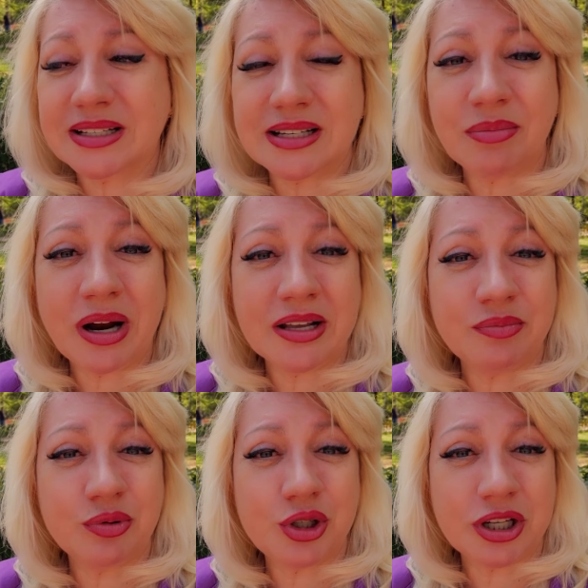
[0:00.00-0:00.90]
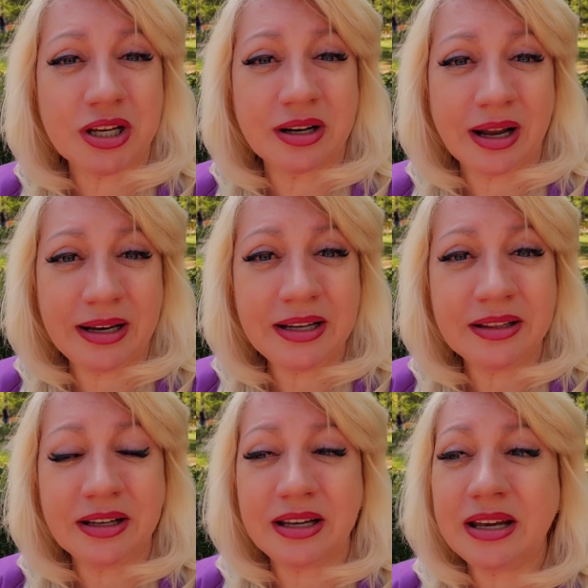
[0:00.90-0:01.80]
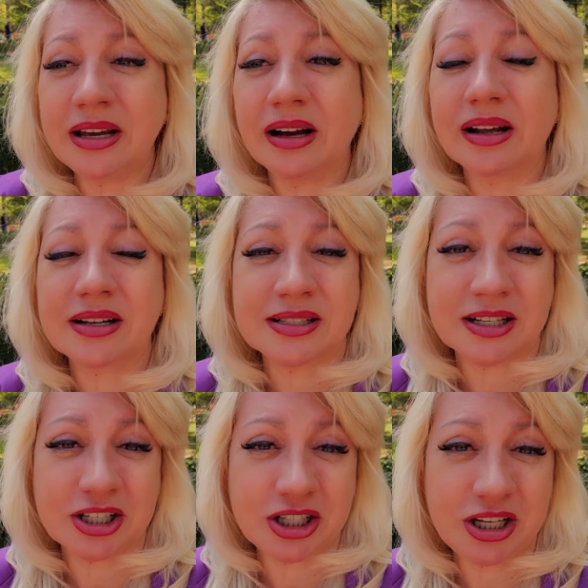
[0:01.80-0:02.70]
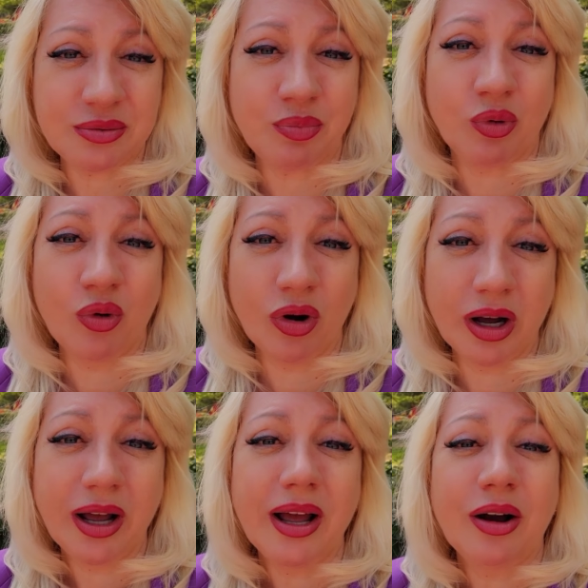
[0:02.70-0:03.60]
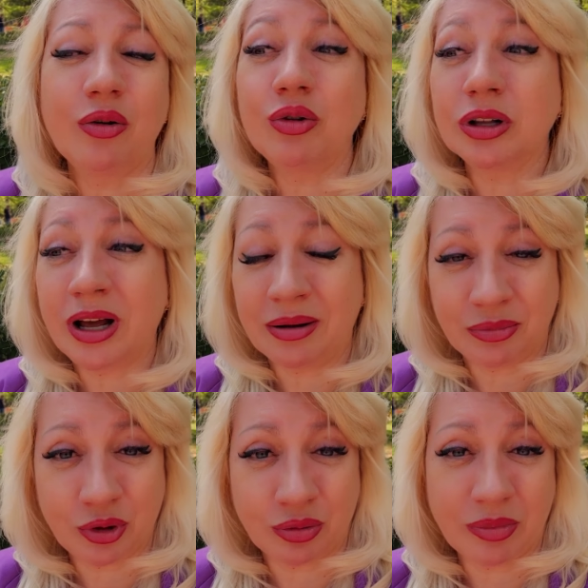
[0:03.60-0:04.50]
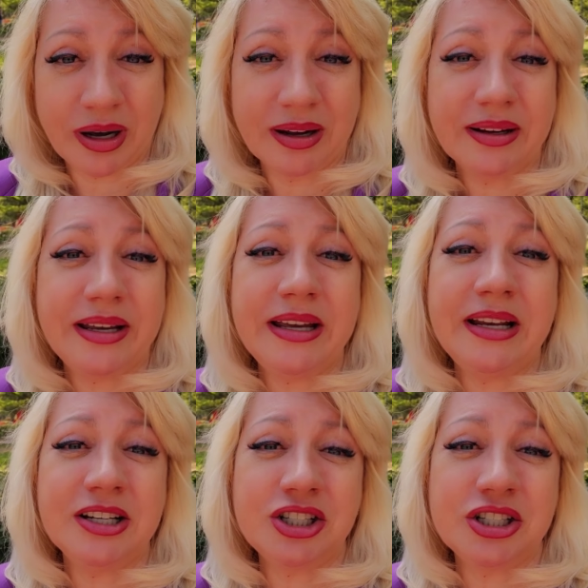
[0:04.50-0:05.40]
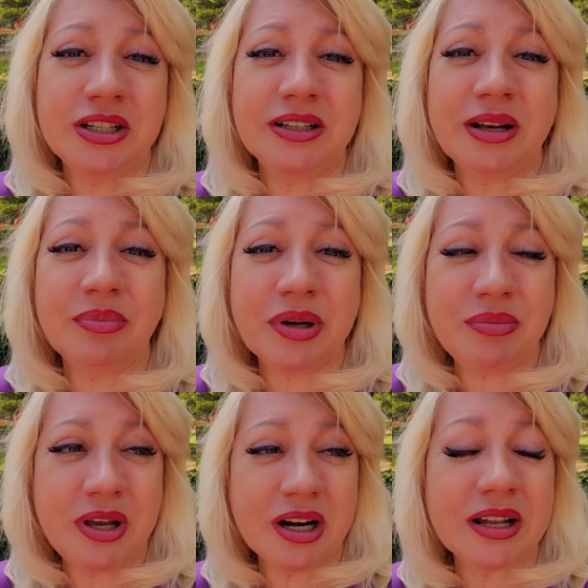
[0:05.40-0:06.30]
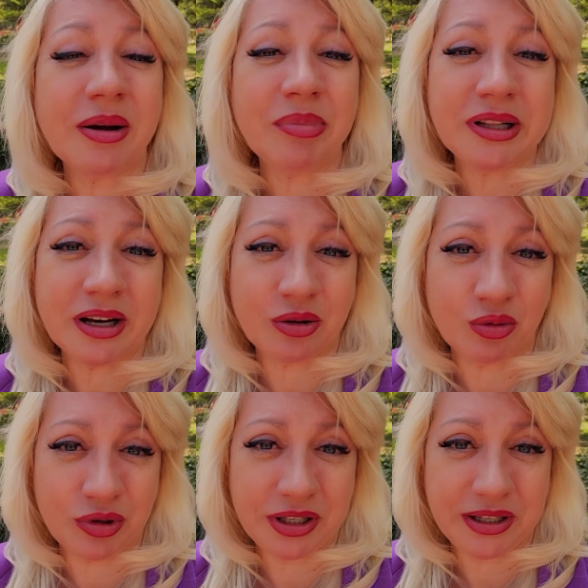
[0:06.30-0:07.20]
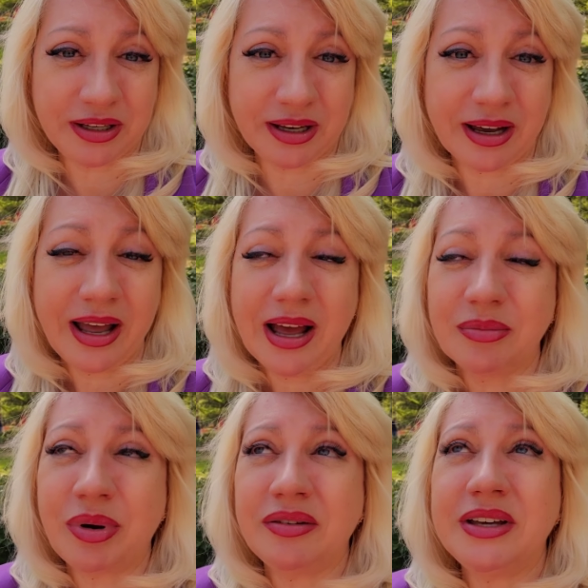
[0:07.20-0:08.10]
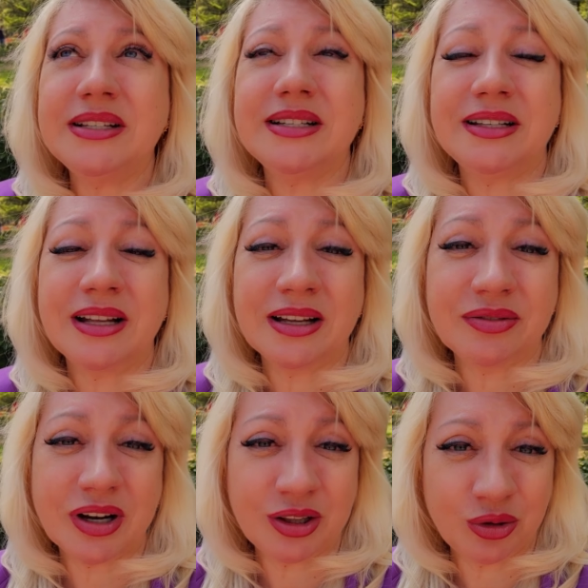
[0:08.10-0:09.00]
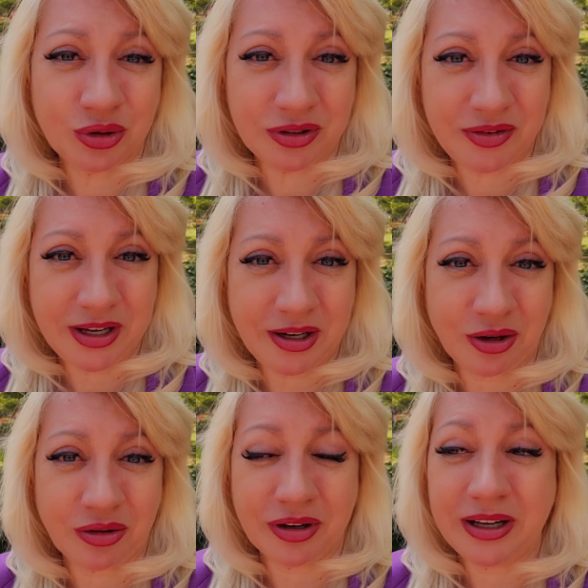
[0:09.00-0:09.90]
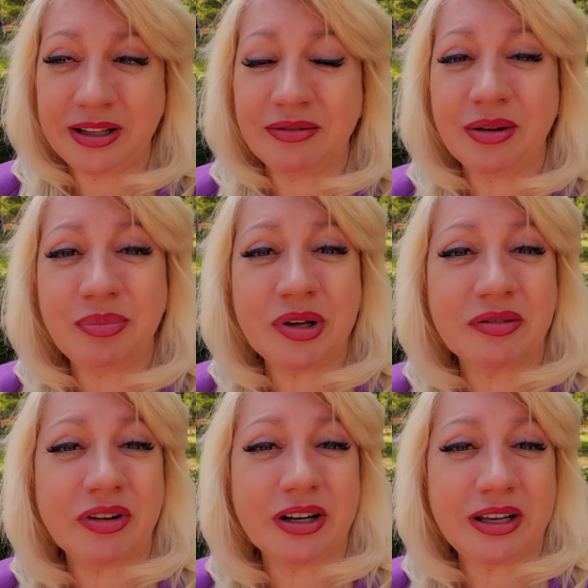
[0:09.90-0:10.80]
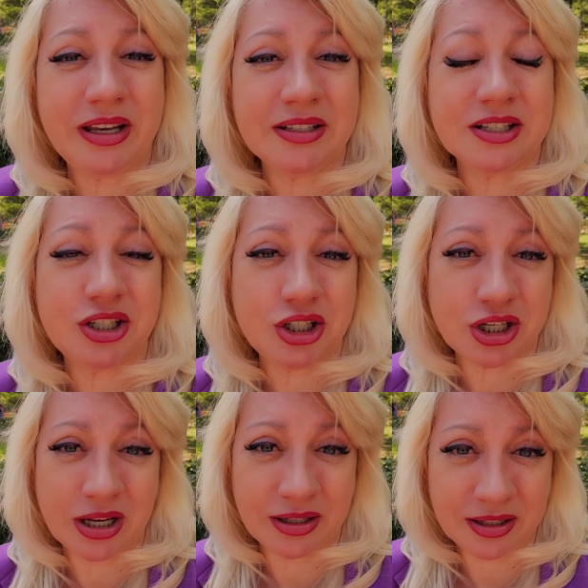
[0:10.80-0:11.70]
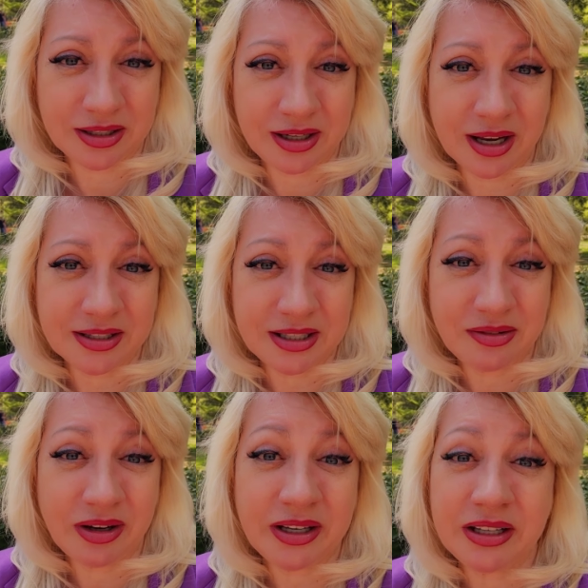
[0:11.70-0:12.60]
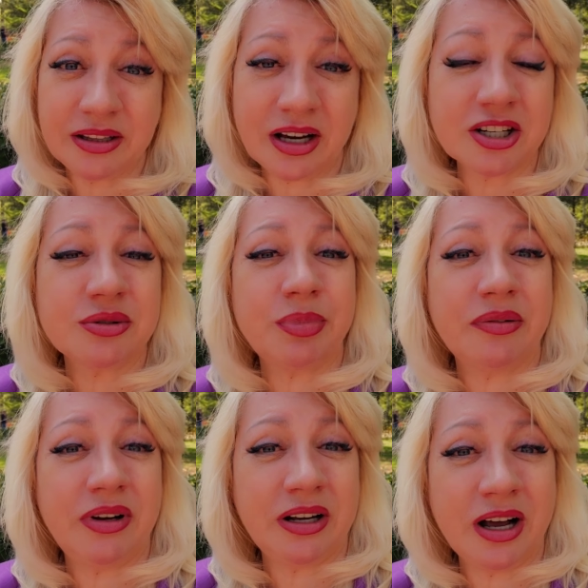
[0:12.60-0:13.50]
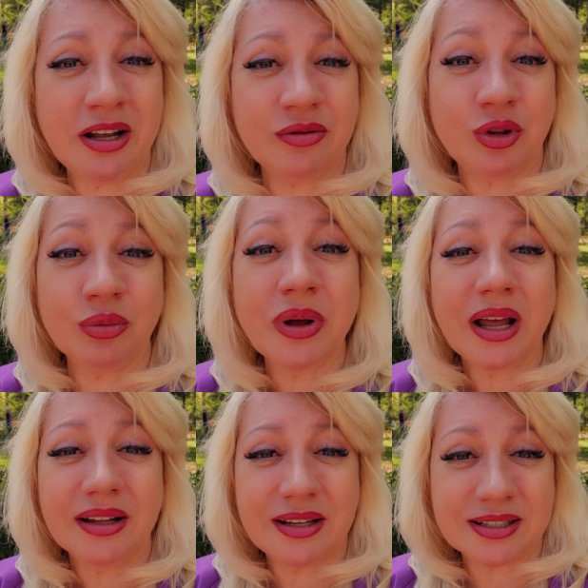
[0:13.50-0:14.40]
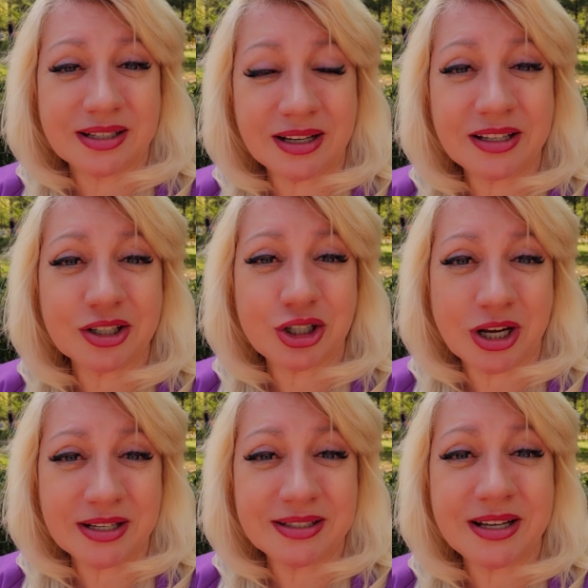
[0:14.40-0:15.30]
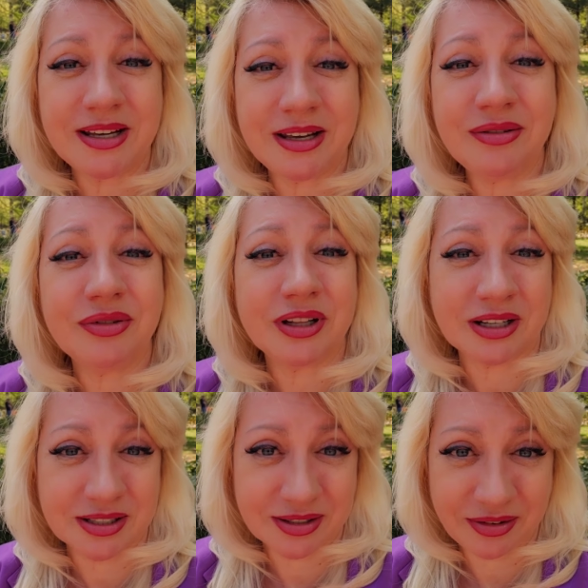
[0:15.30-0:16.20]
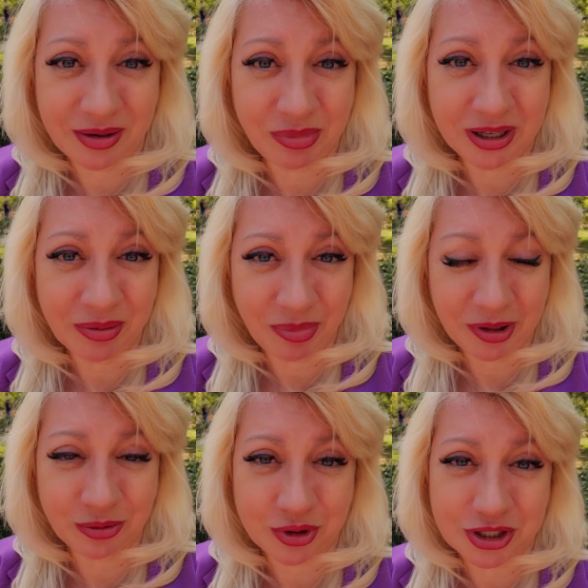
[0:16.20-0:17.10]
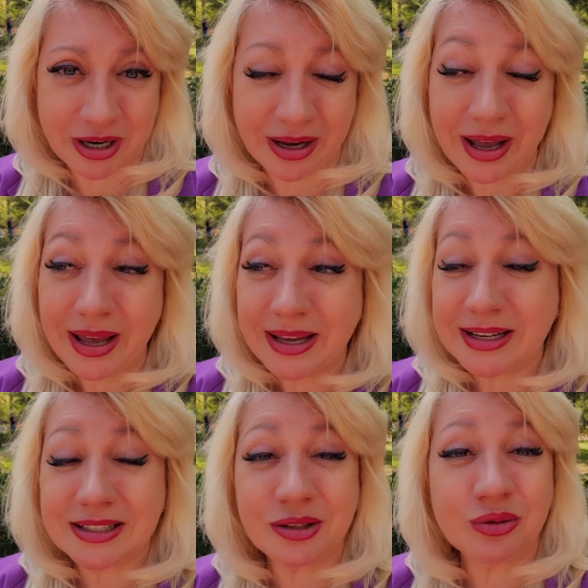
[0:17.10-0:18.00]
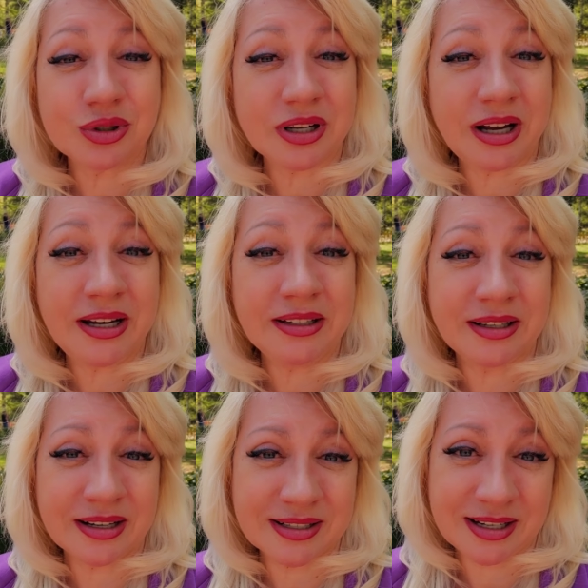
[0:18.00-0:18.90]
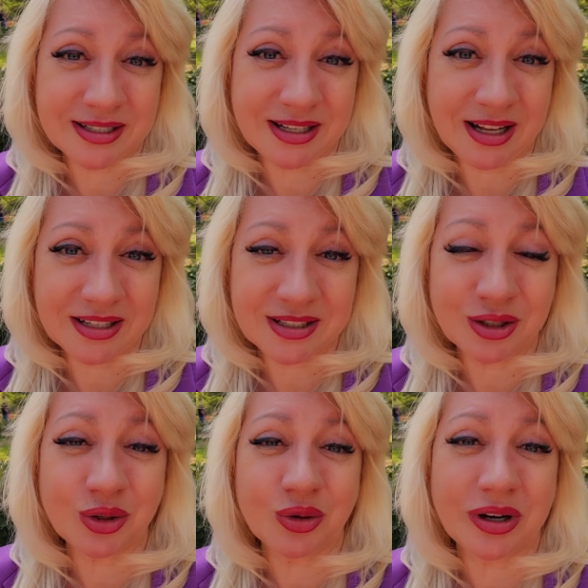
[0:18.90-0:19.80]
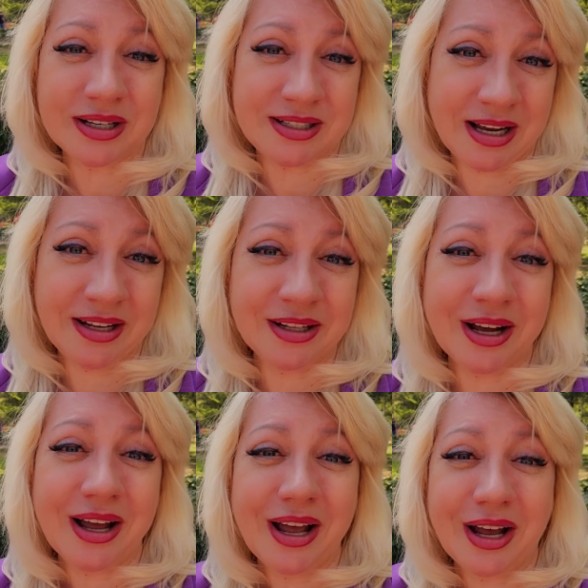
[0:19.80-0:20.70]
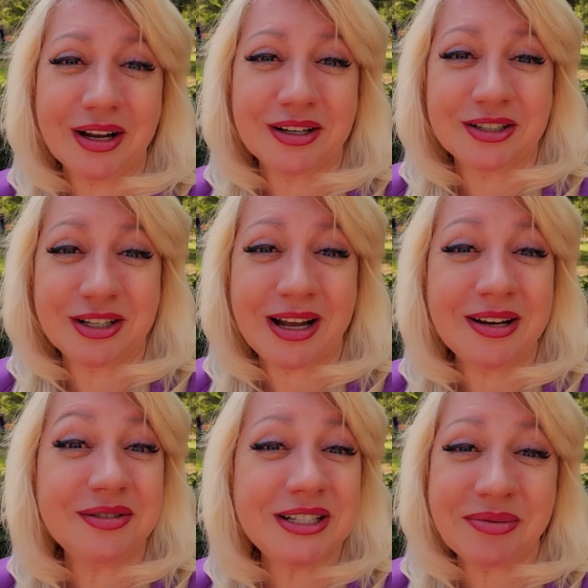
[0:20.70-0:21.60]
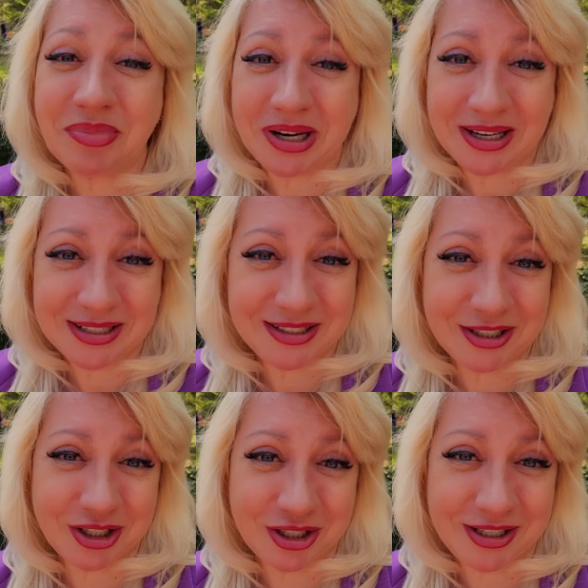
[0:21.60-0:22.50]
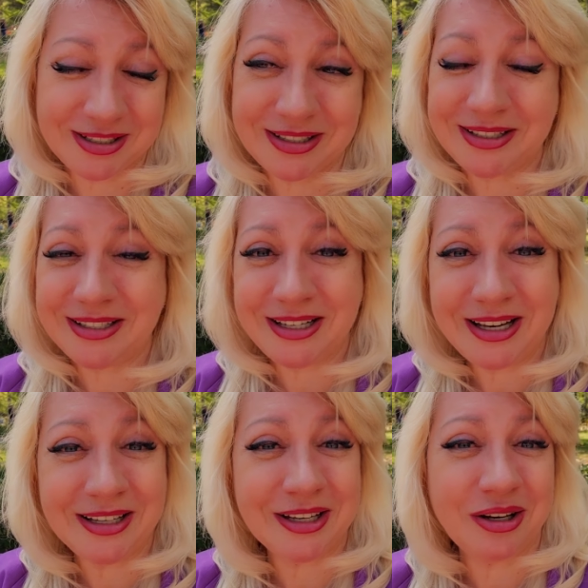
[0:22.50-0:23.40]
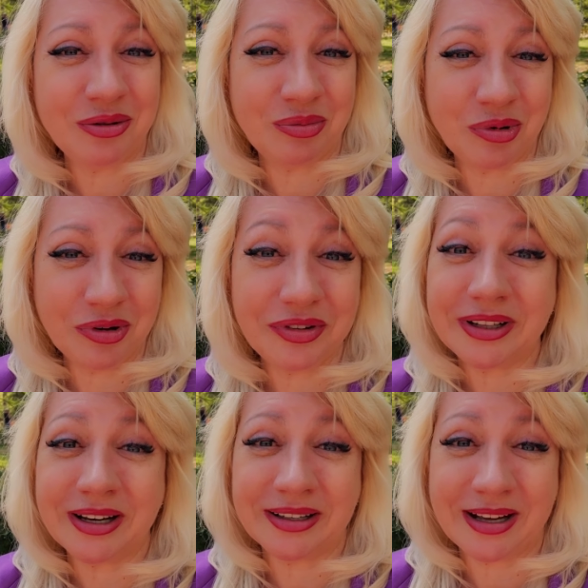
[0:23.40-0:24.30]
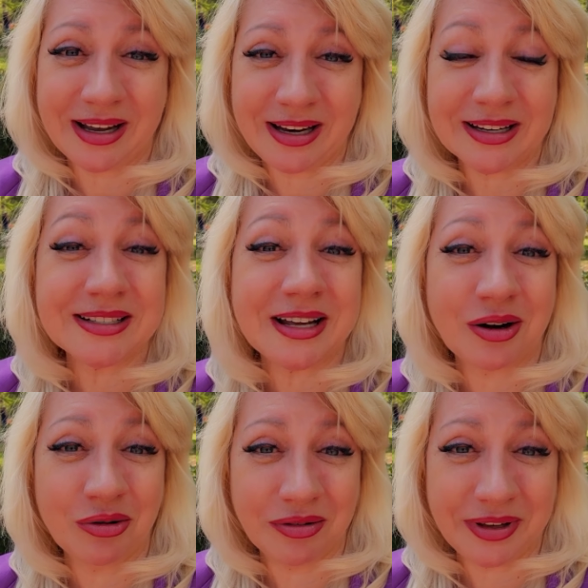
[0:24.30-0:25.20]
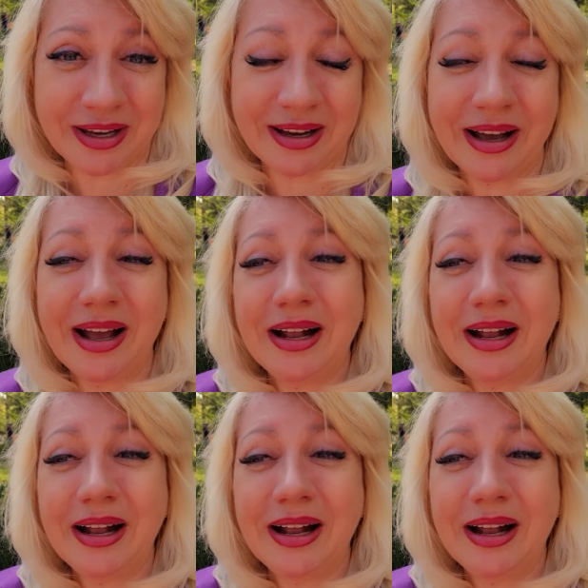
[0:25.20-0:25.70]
собрать пучки калины и разложить по углам дома. Или же, например, на подоконнике, повесить над входной дверью. Это, во-первых, и защищает от негатива, и также привлекает в дом достаток, счастье и финансовое благополучие. Если куст калины разрастался, то хозяина э, ждали все прелести жизни, деньги, любовь и так далее, здоровье.